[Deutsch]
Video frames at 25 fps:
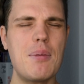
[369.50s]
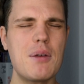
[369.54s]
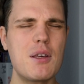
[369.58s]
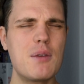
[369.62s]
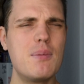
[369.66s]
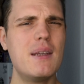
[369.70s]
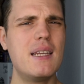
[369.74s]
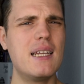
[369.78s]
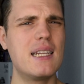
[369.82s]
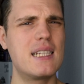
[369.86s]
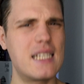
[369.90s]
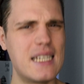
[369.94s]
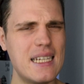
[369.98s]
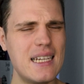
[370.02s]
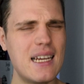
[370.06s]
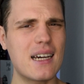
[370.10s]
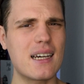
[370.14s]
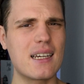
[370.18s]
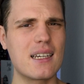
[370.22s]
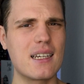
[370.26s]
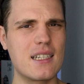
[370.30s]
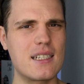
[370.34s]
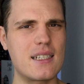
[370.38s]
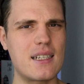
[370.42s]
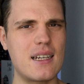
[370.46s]
Habe ich
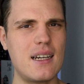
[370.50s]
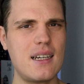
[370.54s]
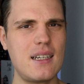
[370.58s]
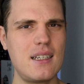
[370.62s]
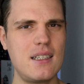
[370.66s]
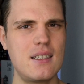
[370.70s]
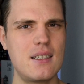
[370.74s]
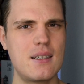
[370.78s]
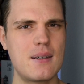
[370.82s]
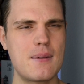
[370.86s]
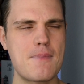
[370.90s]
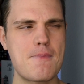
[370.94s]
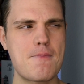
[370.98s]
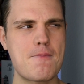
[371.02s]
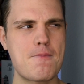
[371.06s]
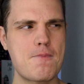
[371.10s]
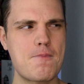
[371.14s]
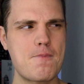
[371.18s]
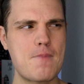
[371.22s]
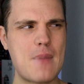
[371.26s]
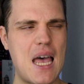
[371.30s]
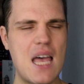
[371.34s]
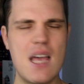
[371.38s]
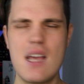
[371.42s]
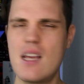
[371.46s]
Medizinerin gesagt?
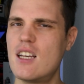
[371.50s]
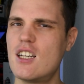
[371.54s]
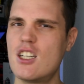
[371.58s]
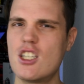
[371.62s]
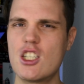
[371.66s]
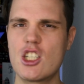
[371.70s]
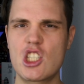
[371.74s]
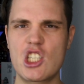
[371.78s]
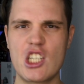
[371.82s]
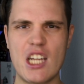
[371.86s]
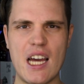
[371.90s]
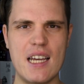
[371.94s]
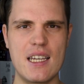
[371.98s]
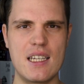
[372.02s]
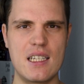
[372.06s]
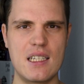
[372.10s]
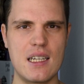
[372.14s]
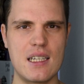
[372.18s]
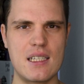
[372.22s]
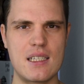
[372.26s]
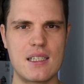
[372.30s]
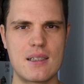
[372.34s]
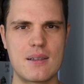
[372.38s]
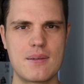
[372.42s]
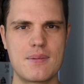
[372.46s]
Streich
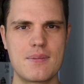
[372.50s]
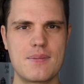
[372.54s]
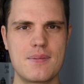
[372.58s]
das.